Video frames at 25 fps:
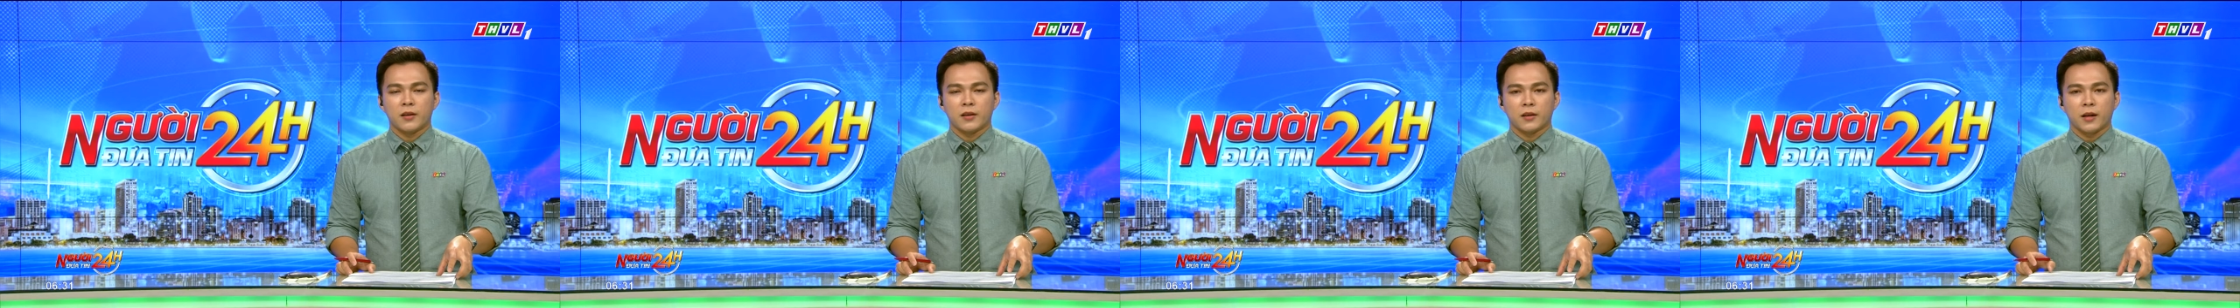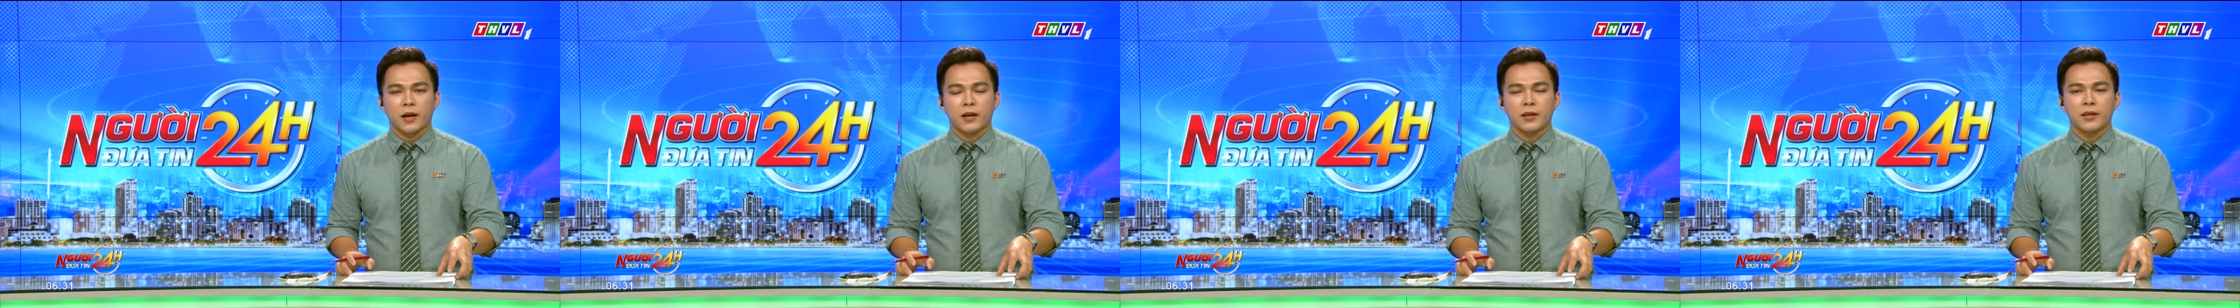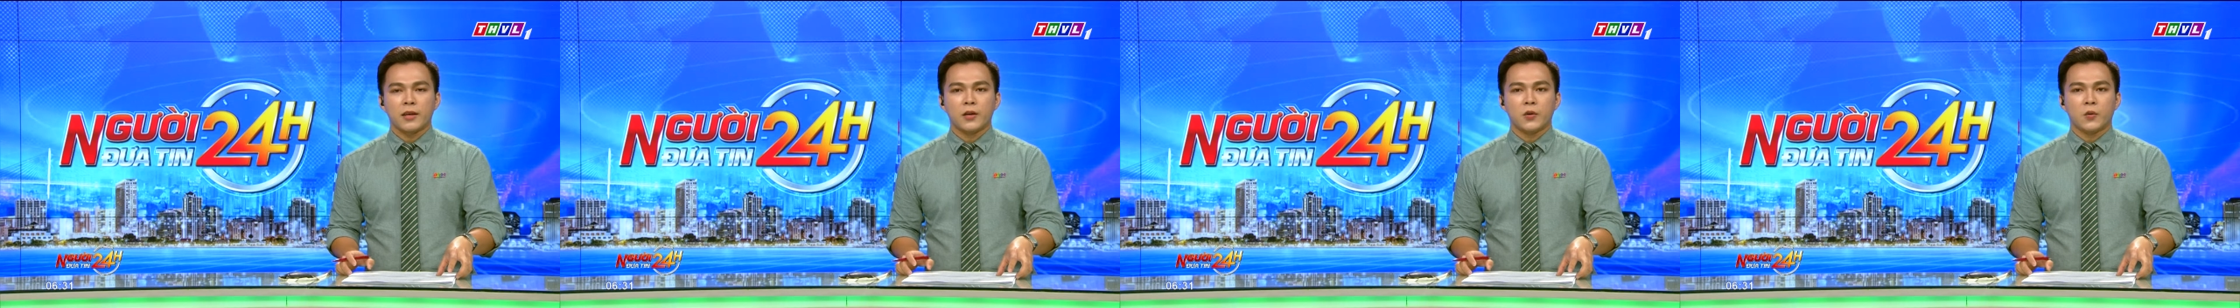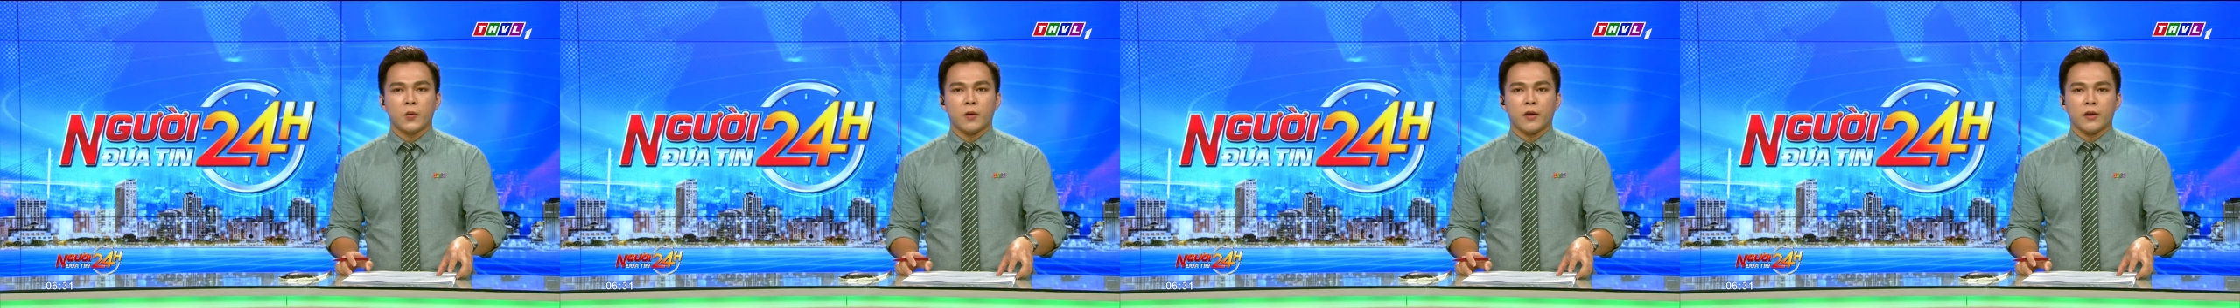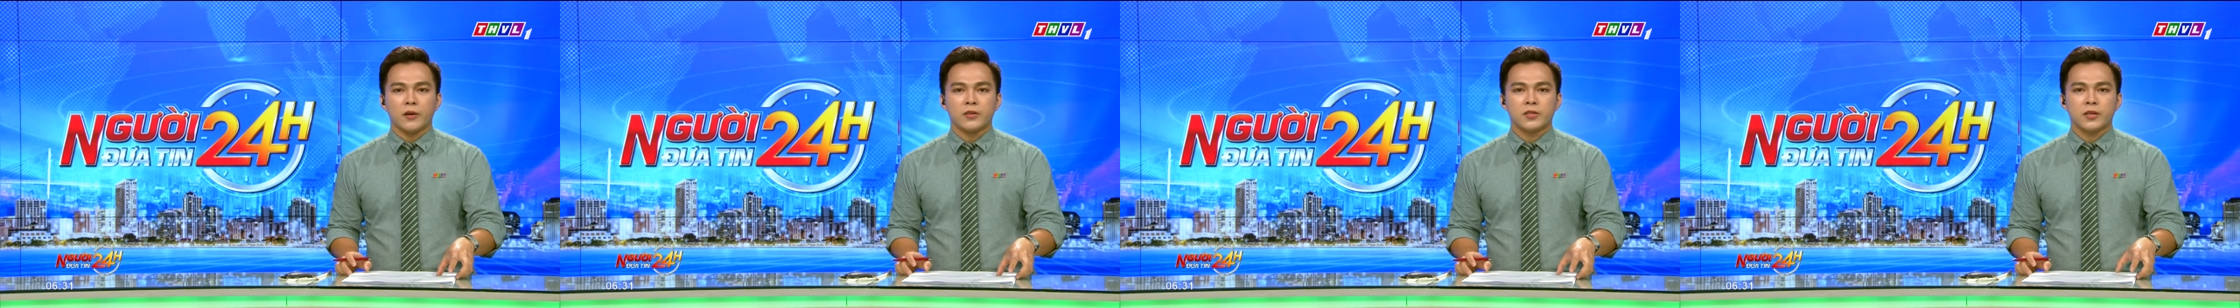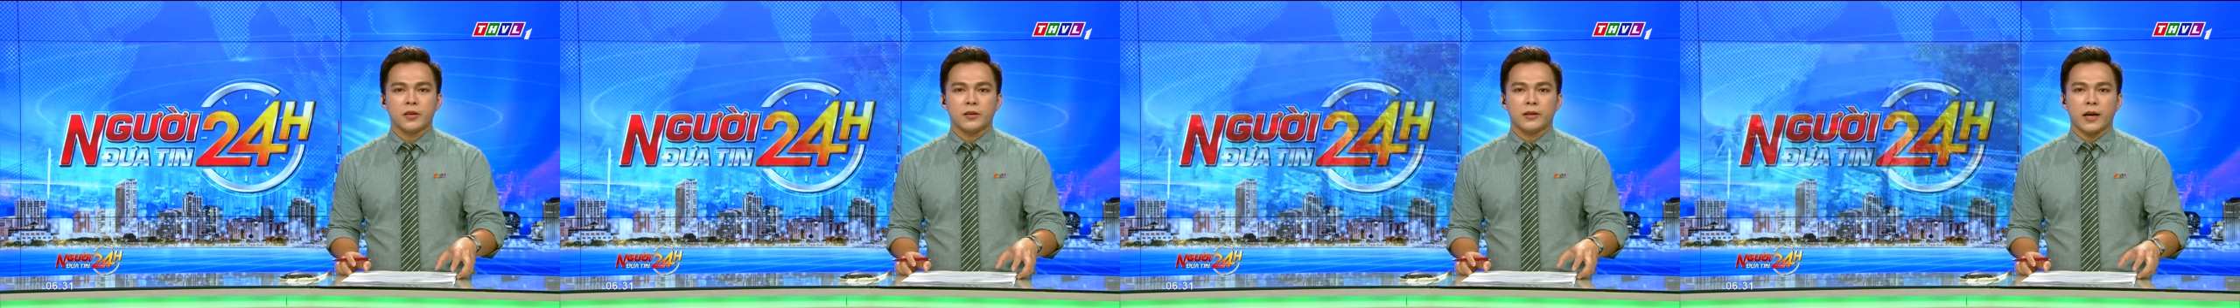Đang di
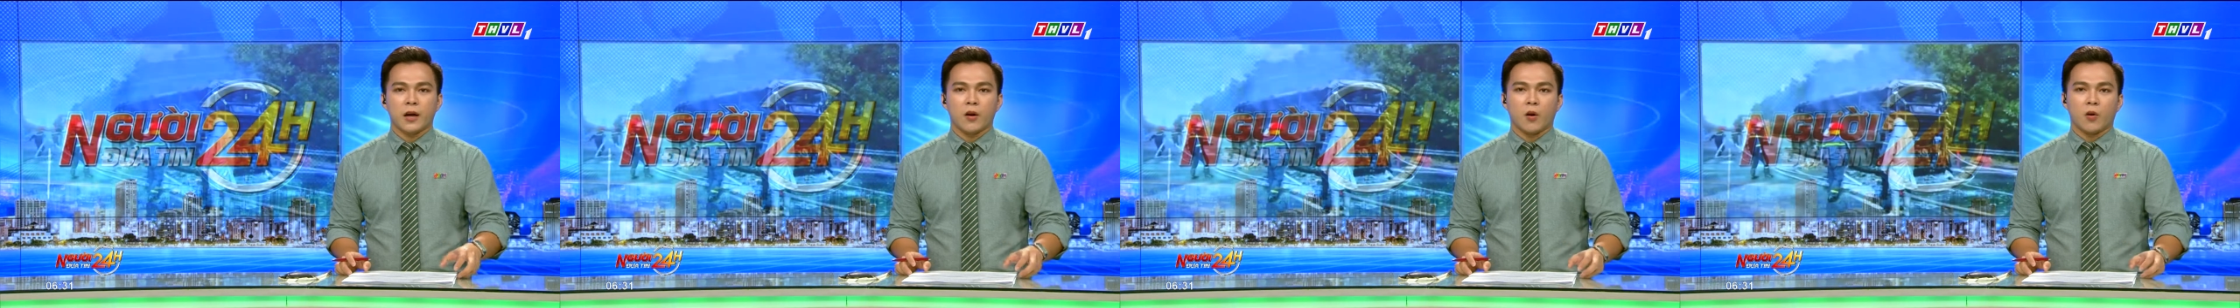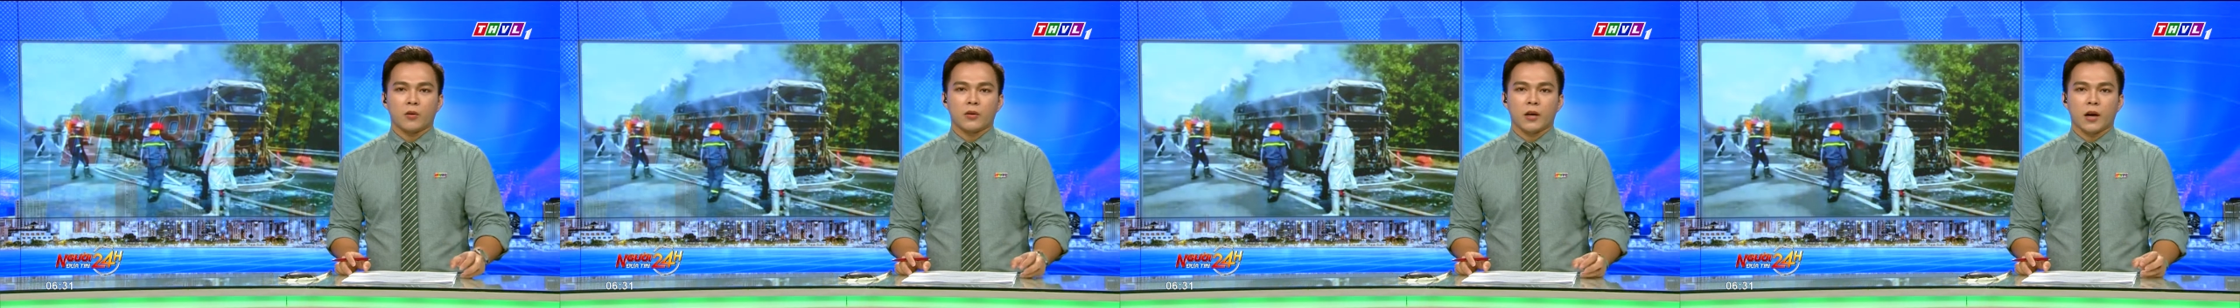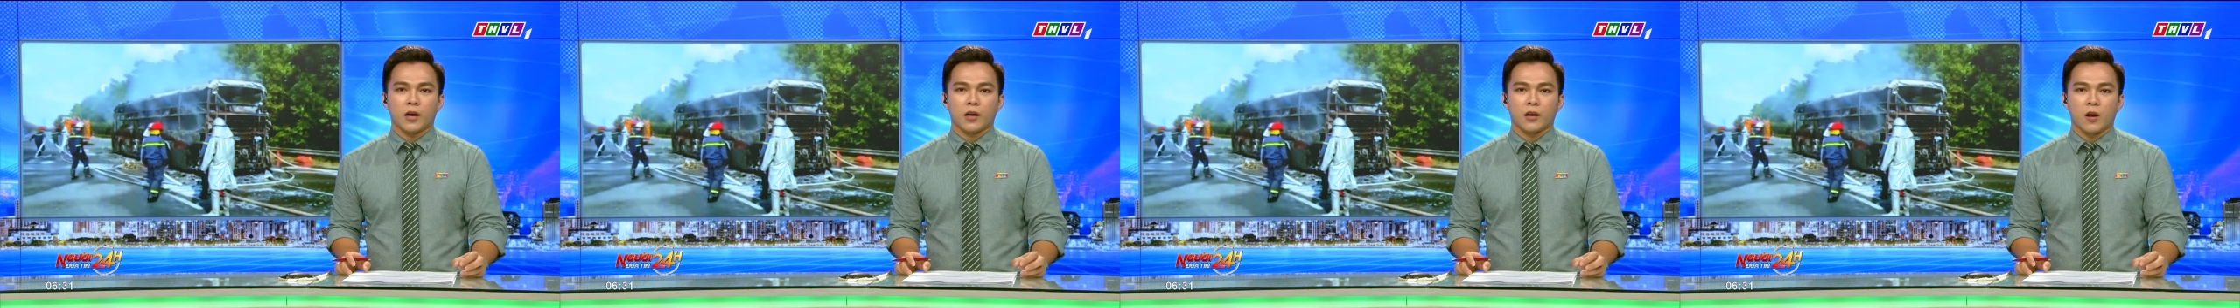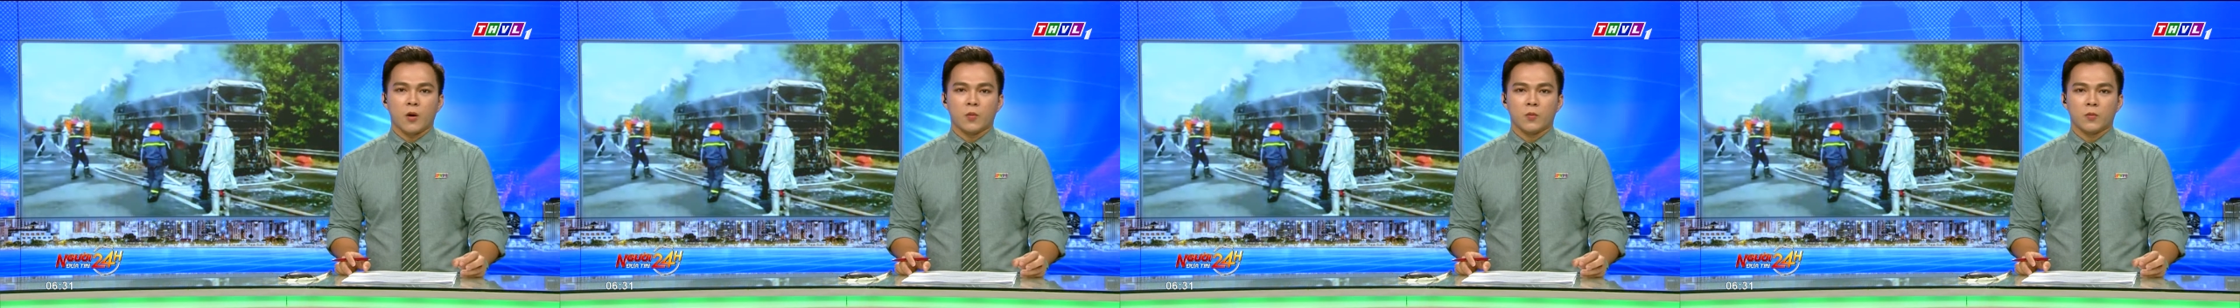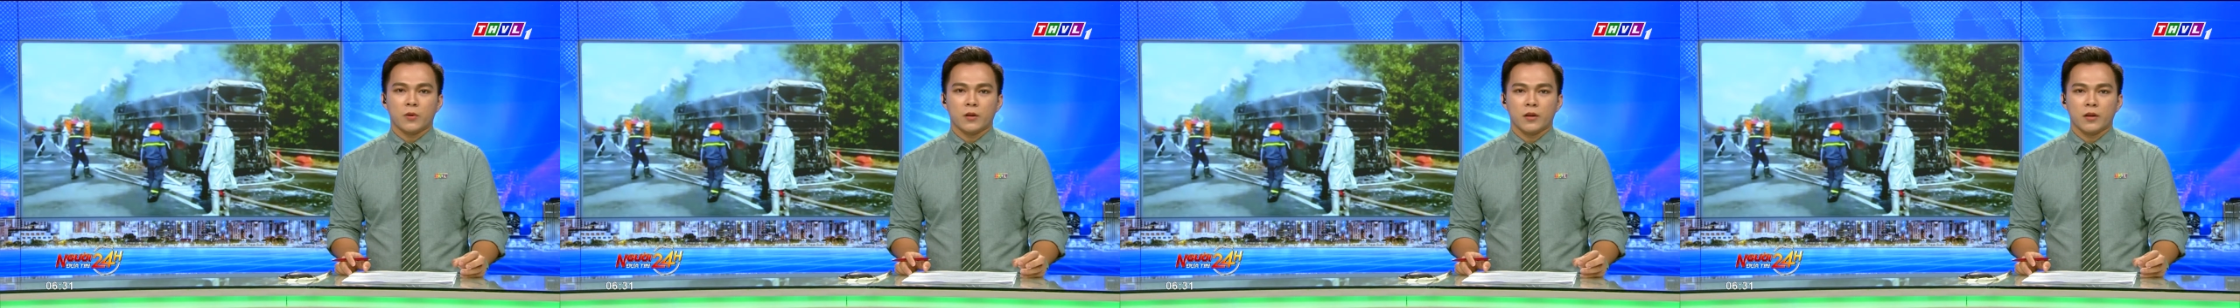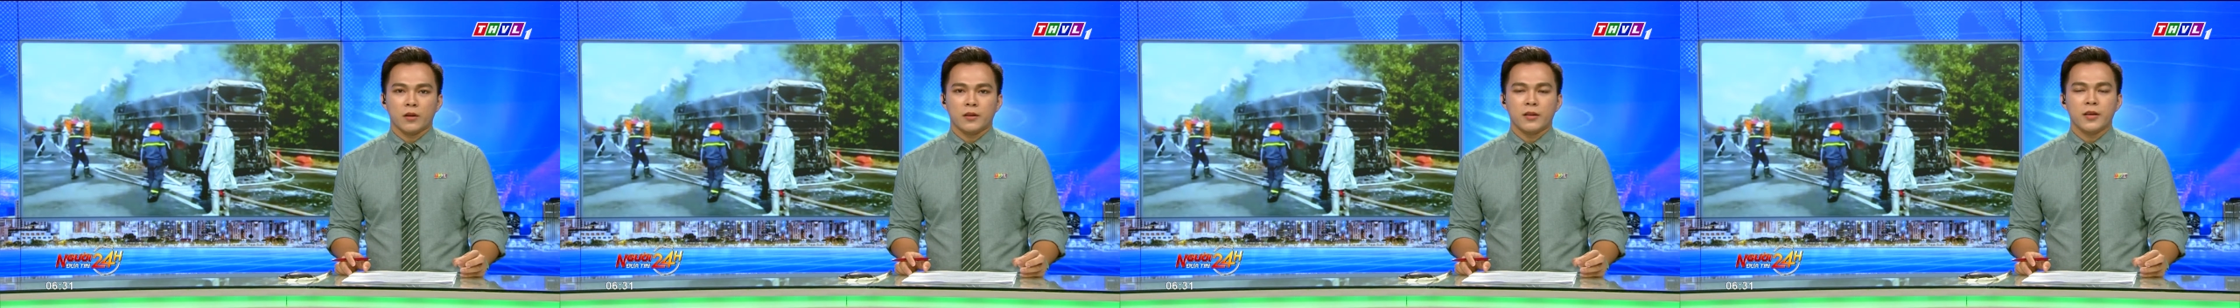chuyển trên đại lộ Thăng Long,